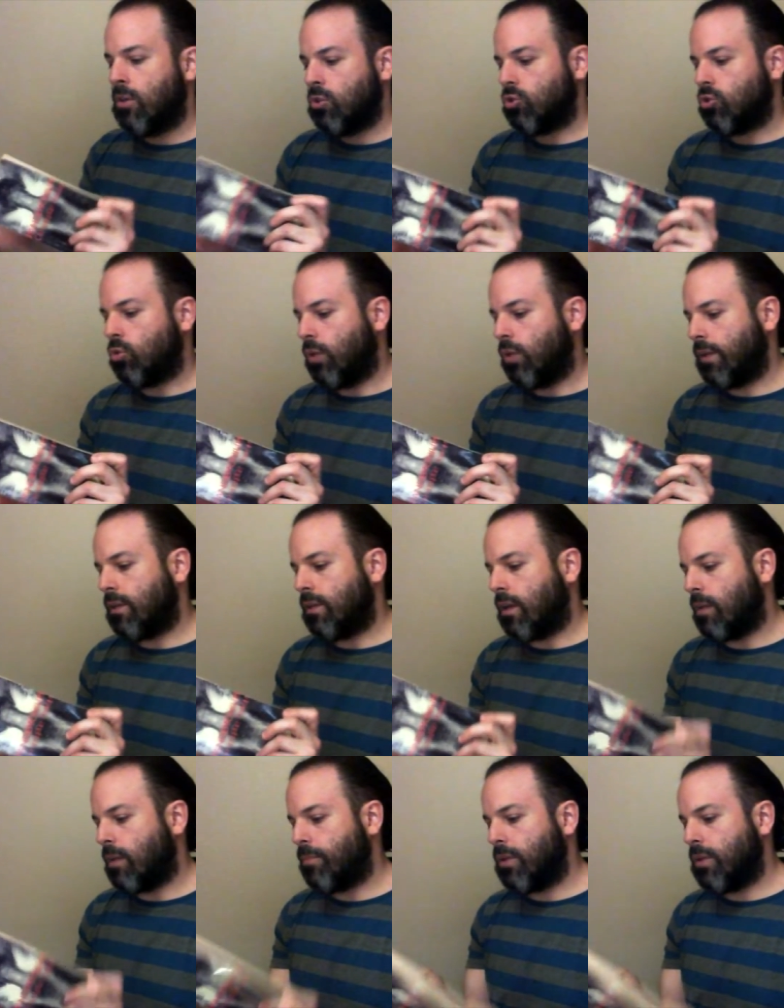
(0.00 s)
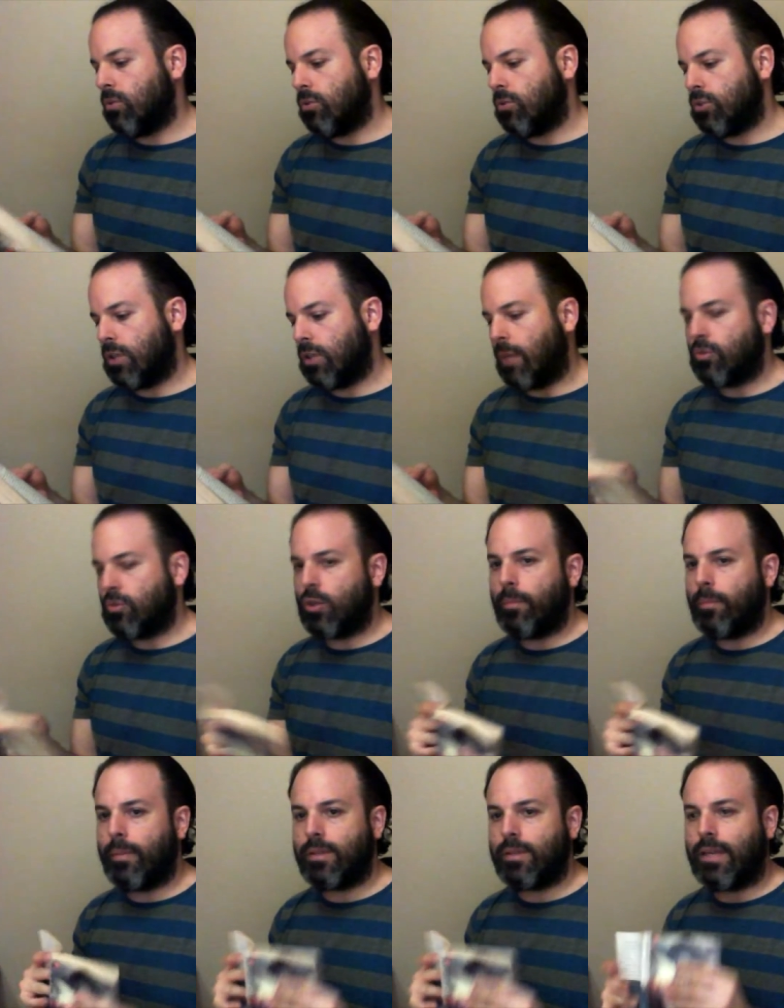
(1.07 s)
son 40 capítulos y ya vamos a
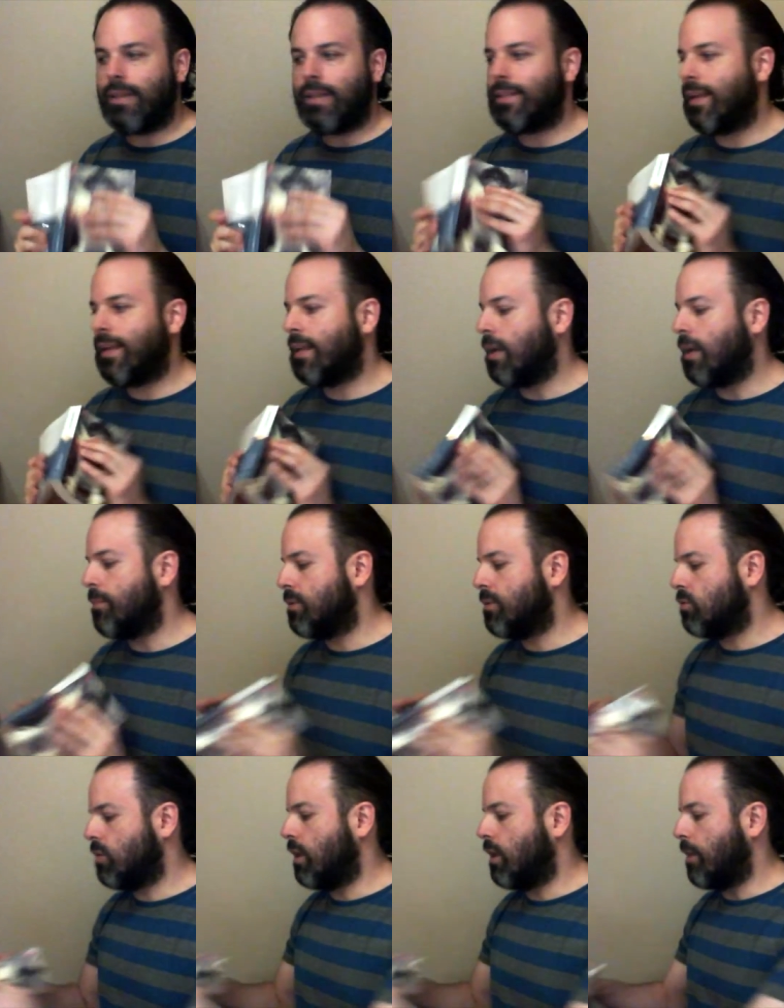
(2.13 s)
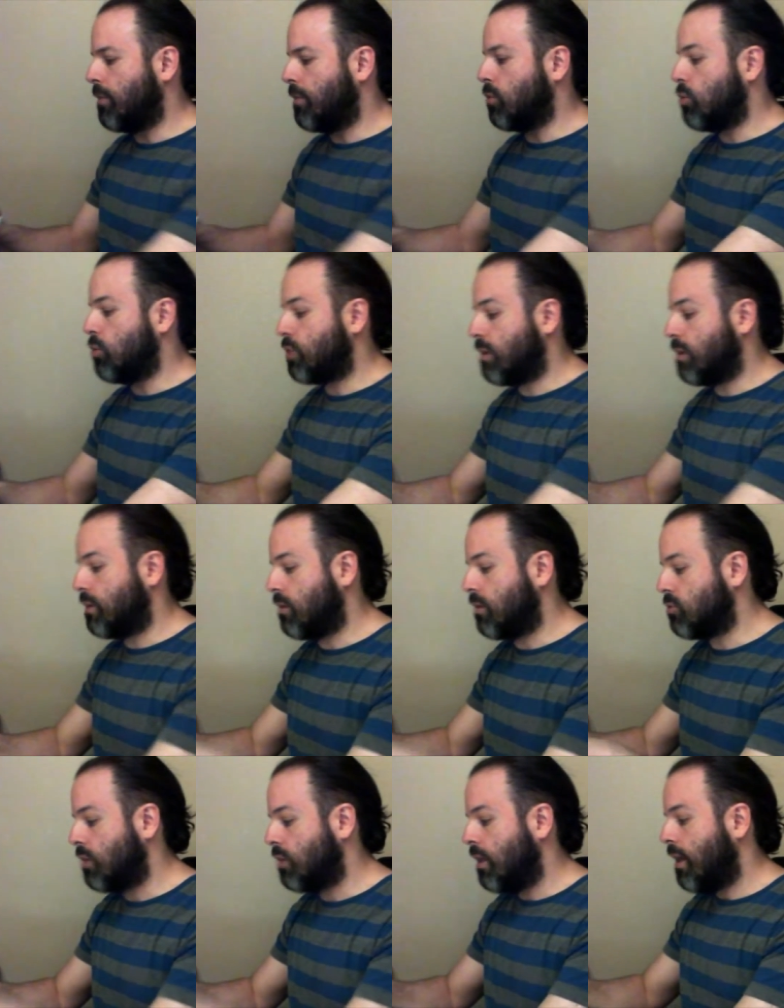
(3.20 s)
empezar el capítulo
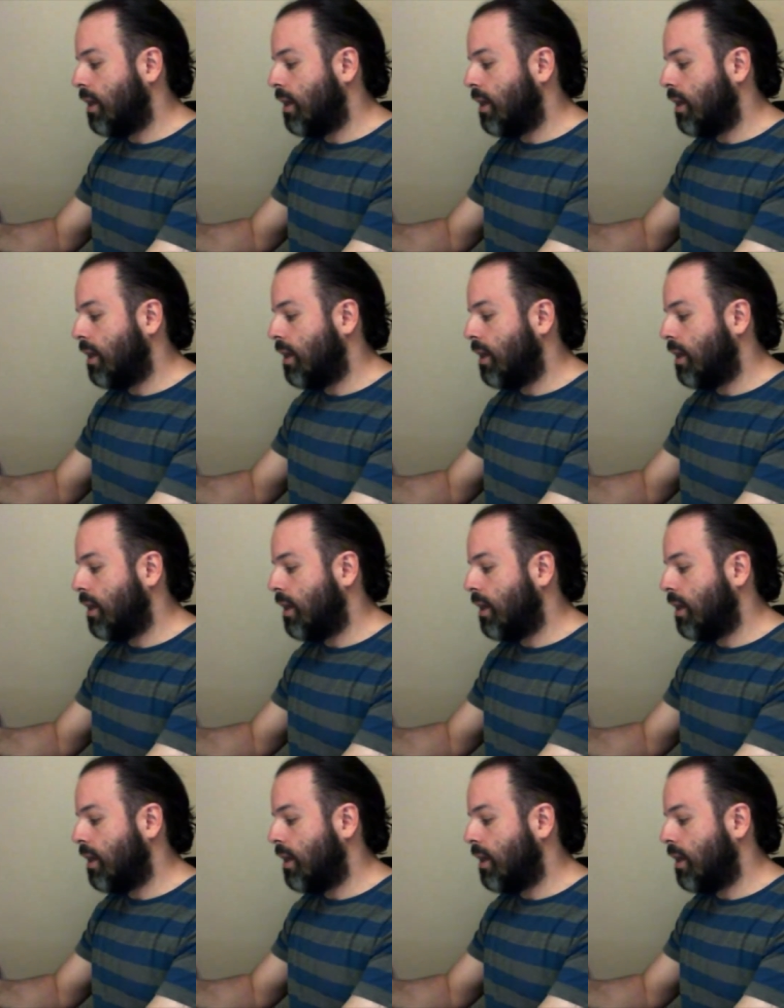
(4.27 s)
32.